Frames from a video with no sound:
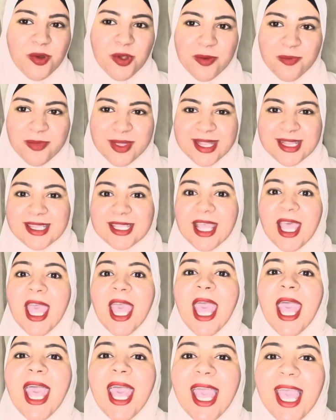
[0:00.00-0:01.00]
كومنت
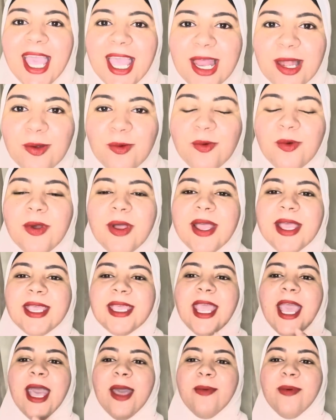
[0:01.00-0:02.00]
حلو
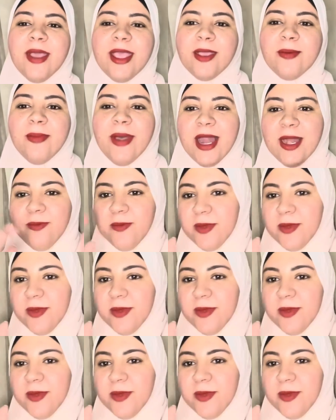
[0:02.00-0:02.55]
يا حبايب قلبي